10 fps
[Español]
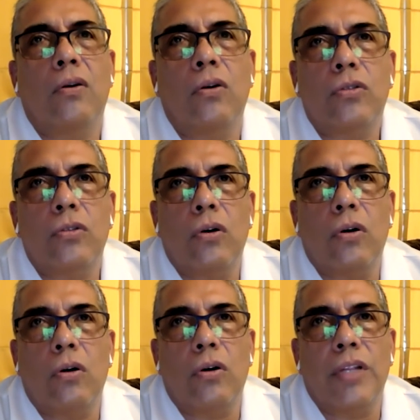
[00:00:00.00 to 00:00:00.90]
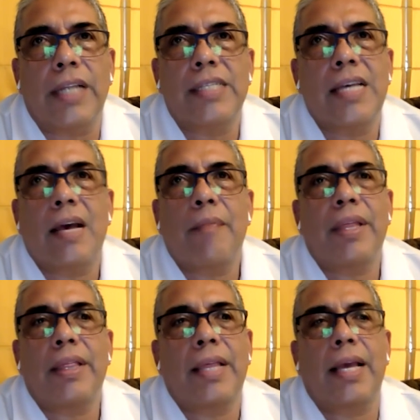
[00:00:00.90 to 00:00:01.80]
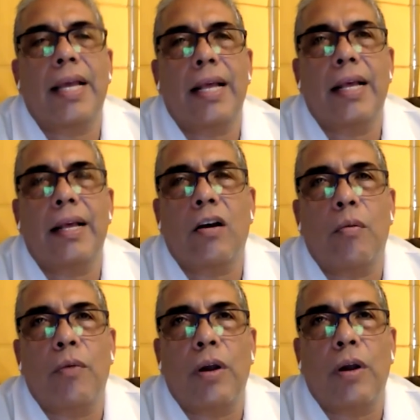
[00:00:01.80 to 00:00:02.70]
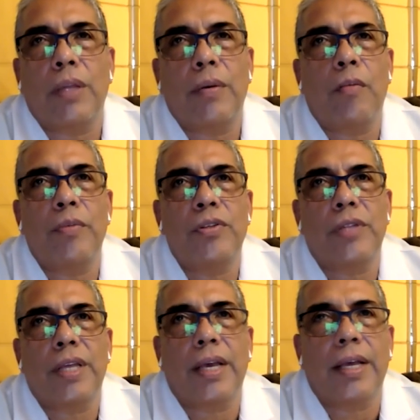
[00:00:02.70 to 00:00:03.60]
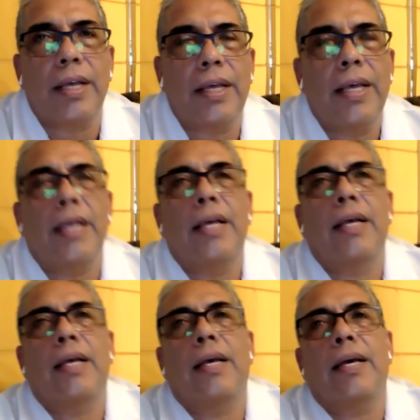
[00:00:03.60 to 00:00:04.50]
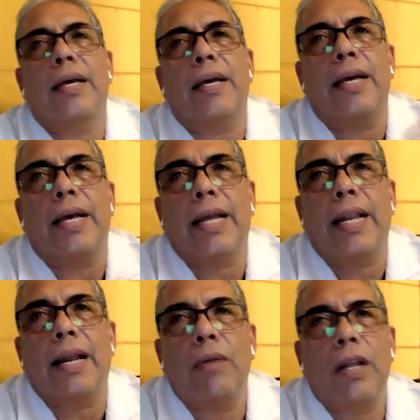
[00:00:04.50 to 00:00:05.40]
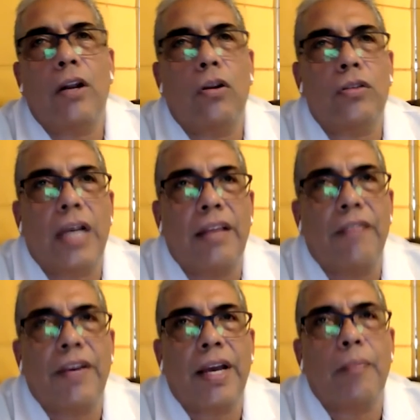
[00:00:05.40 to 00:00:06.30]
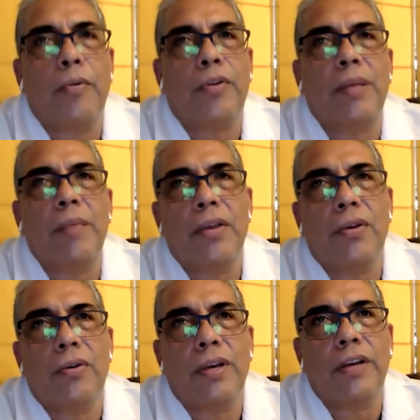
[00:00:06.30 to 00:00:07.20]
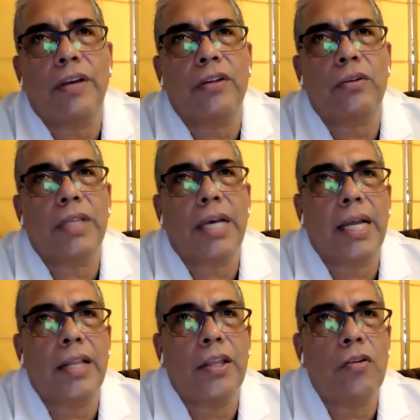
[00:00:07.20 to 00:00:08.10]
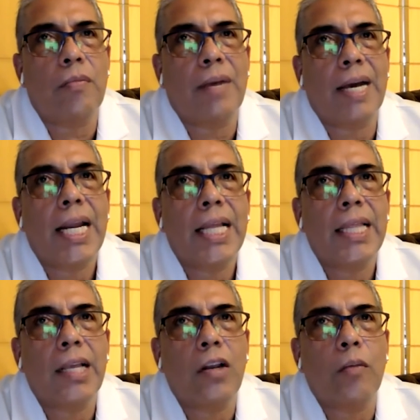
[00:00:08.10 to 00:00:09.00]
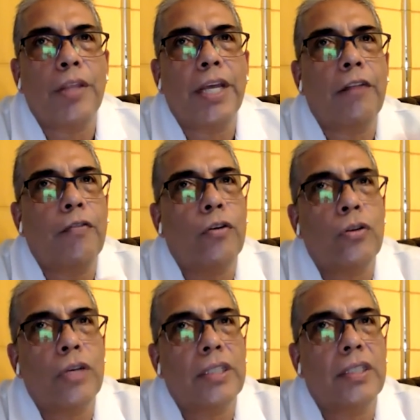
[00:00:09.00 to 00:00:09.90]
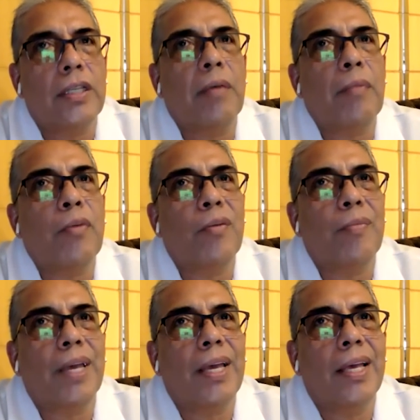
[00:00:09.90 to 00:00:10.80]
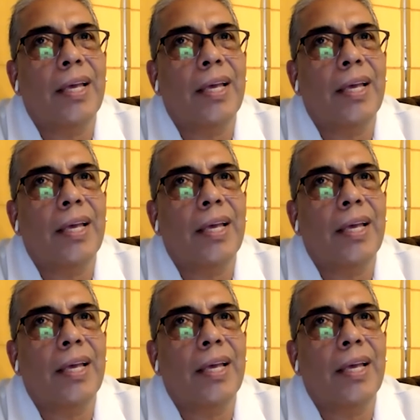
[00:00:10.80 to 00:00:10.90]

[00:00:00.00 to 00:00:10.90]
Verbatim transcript: O, desgraciadamente, como alguna vez lo mencioné, en el aula los califican por tamaño y resulta que el niño más grande lo ponen al fondo y es el más miope,